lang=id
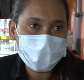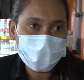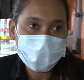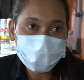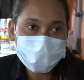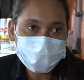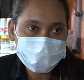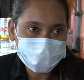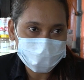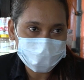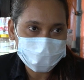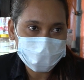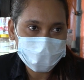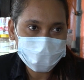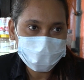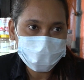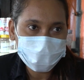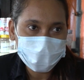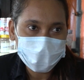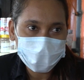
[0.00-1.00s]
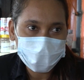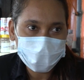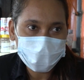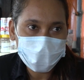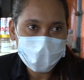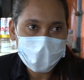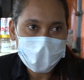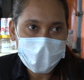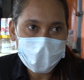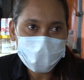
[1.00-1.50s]
YouTube, no
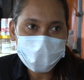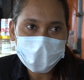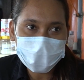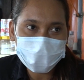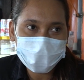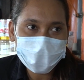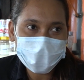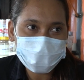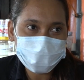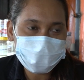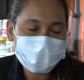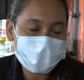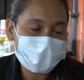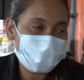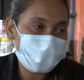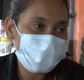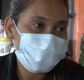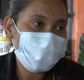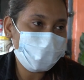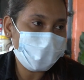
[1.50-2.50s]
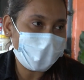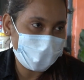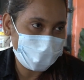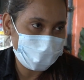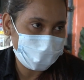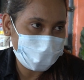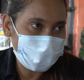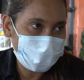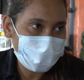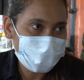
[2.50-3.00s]
hau lako ya tu servisu ba
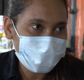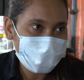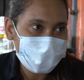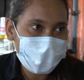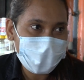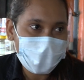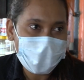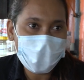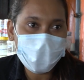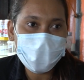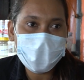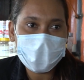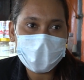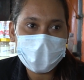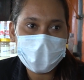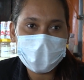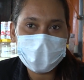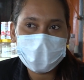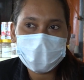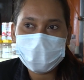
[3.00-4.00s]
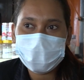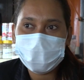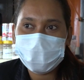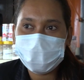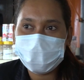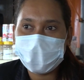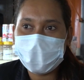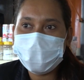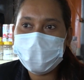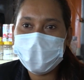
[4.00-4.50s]
ema, hau hakarak
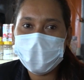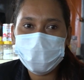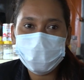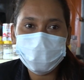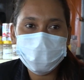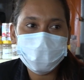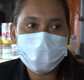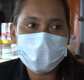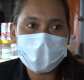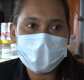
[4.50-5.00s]
nai negosio